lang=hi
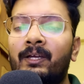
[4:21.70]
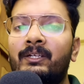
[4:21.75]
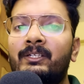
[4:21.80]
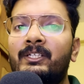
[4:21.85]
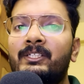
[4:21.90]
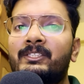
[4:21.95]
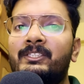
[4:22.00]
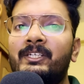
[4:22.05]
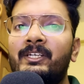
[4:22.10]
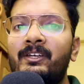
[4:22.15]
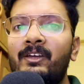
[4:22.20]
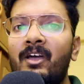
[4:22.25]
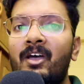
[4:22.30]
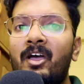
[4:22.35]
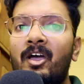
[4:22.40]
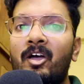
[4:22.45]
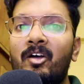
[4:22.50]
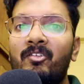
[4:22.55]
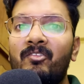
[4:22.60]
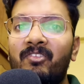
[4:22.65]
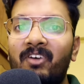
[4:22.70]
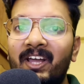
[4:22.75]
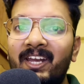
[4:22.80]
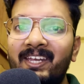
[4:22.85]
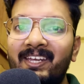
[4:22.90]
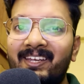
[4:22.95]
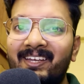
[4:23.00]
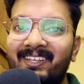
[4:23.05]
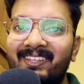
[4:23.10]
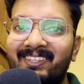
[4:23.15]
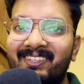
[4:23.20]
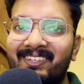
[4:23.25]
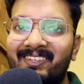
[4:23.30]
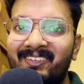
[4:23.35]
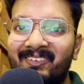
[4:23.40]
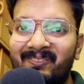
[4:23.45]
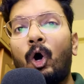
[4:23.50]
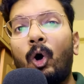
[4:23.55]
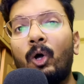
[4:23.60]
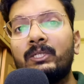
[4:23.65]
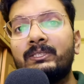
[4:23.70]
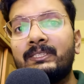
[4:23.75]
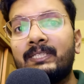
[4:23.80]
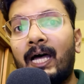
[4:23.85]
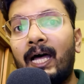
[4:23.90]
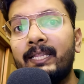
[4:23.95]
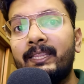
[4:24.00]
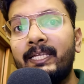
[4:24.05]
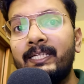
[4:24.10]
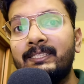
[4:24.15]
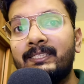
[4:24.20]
जिसे वरी कहते हैं और साथ ही